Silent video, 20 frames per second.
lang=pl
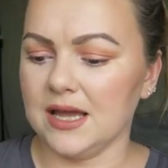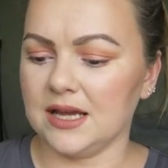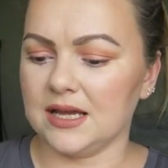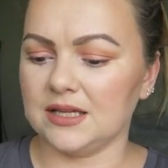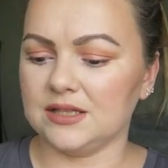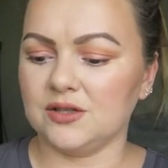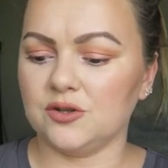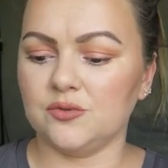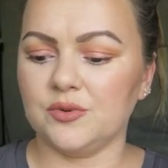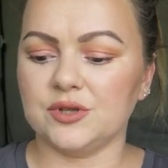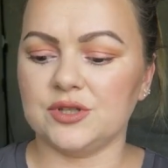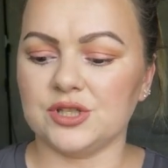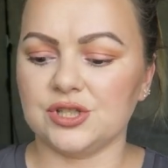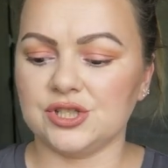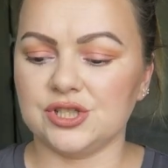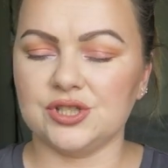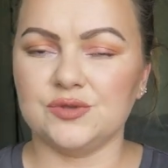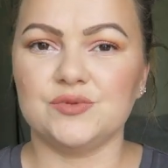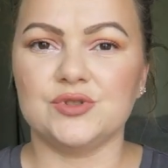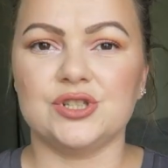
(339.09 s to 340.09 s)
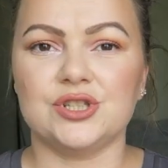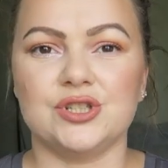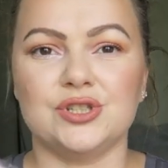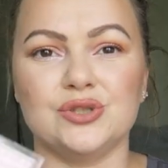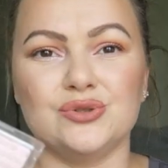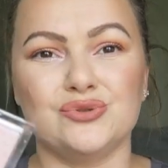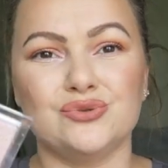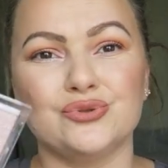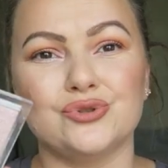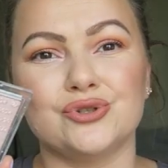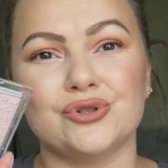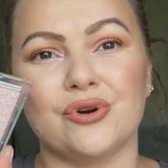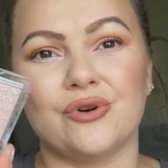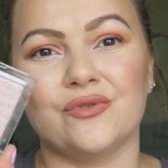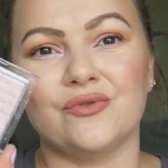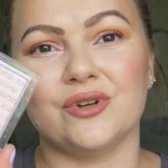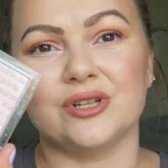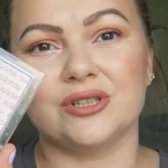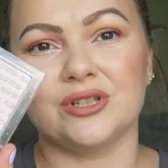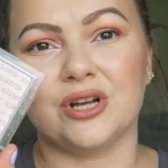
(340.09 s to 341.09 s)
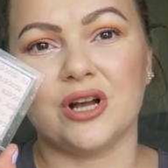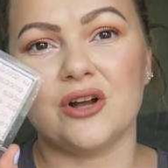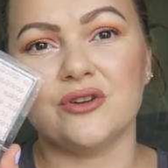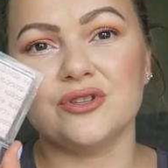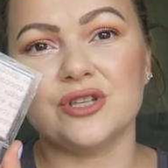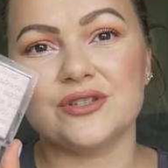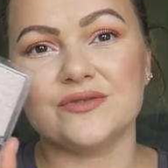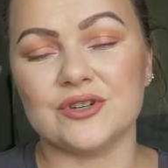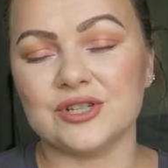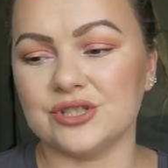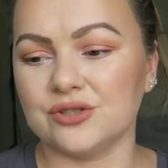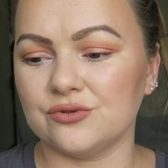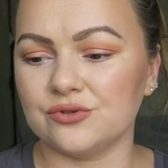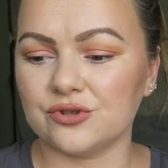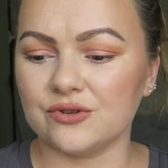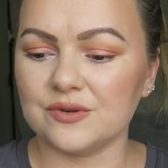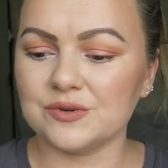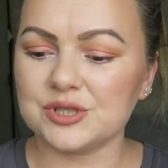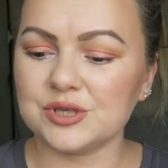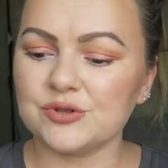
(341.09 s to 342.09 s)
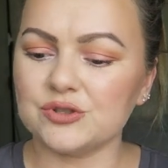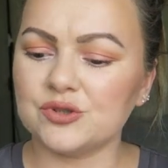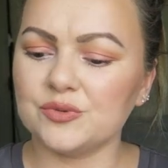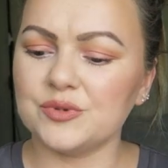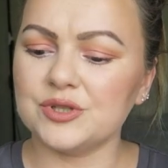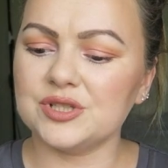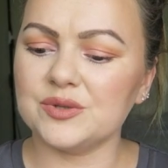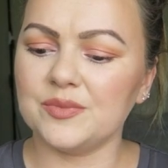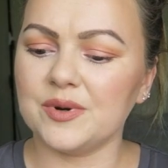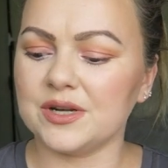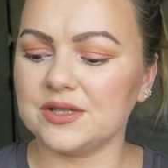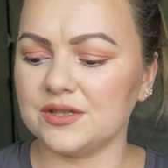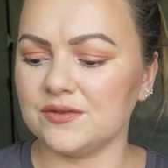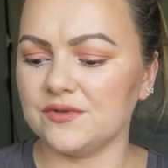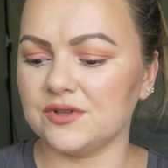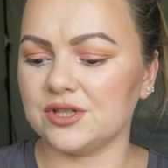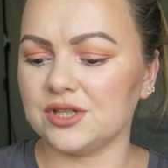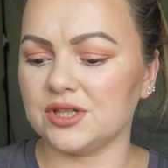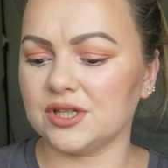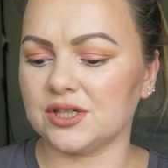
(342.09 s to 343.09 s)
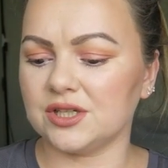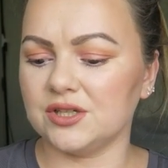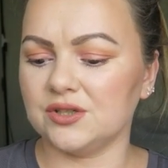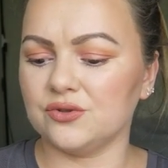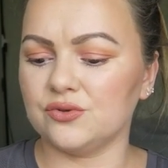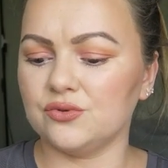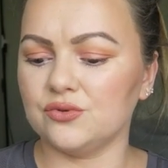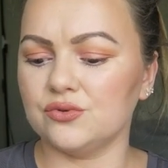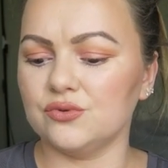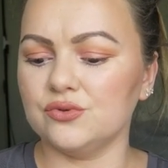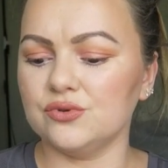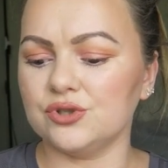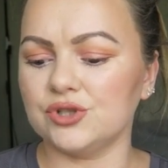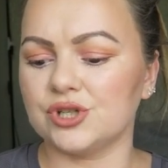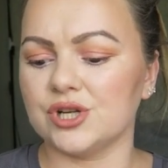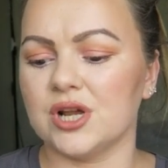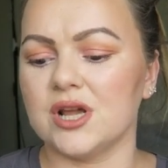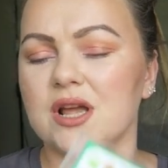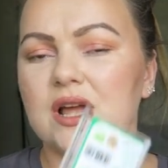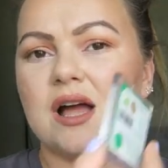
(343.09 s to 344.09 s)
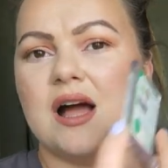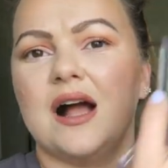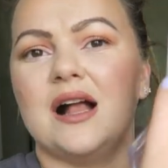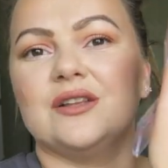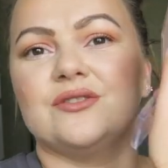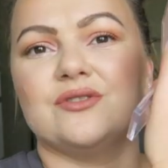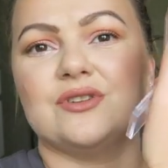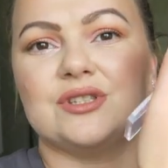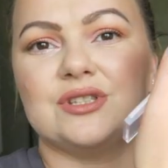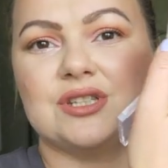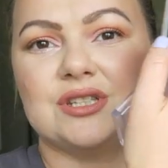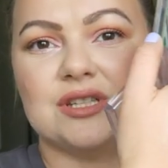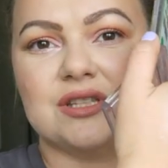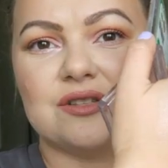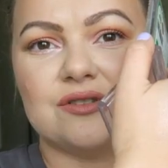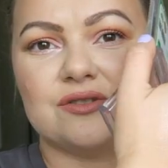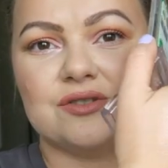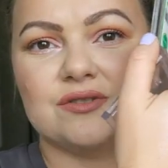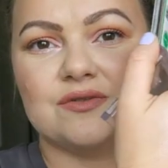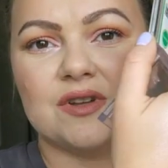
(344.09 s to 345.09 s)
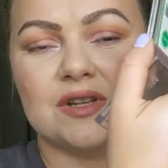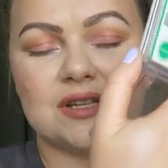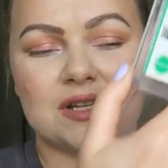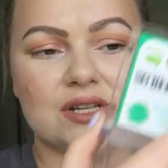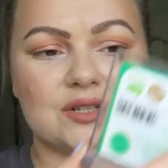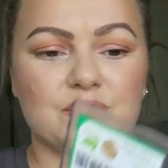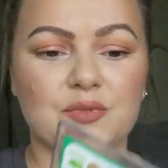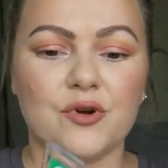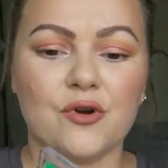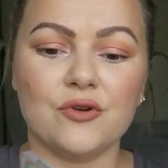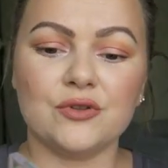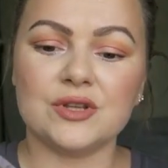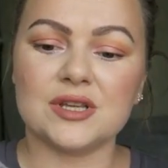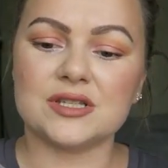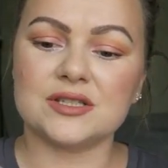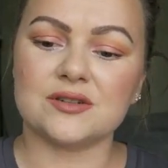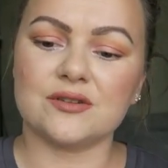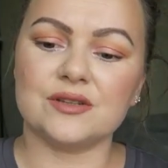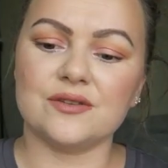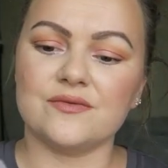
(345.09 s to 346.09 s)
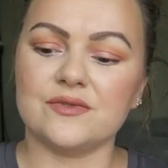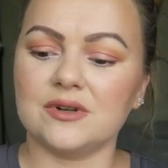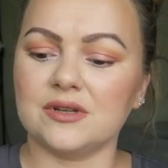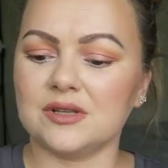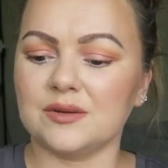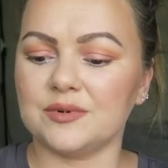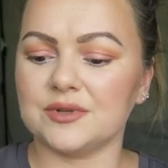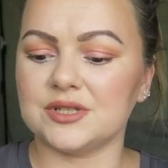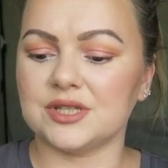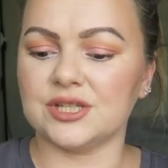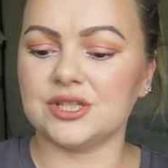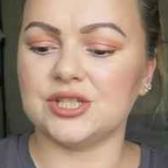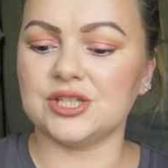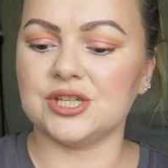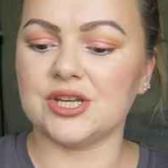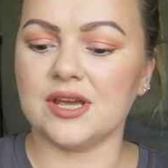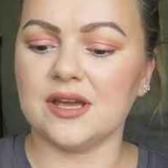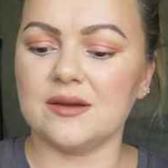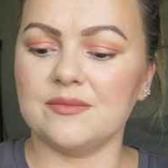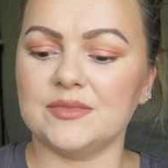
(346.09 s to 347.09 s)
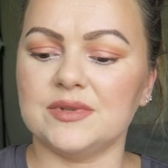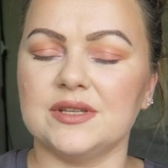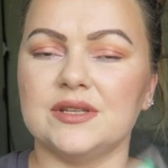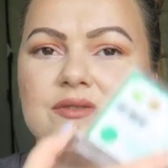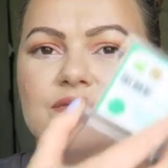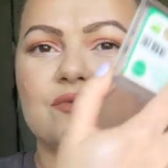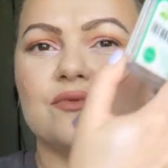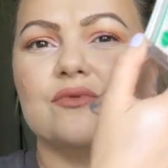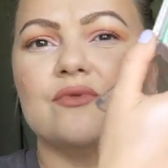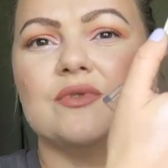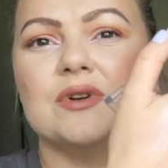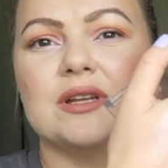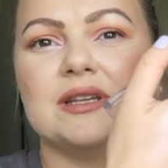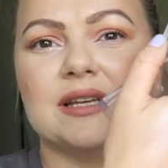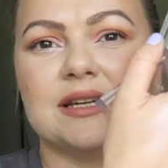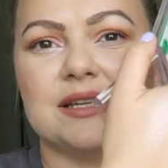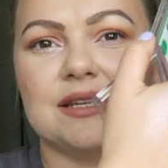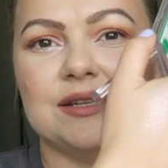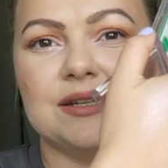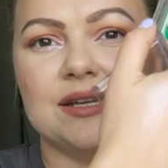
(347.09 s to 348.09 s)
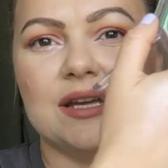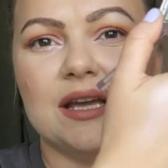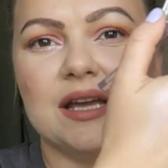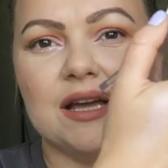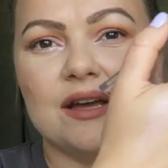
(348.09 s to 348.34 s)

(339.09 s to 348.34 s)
E, nie lubię tych zimnych i różowe. No on jest właśnie różowy. Ja myślałam, że to będzie bardziej, wiecie, taki róż, ale to jest niestety rozświetlacz, bo on na stronie wygląda bardziej taki ciemny i w ogóle taki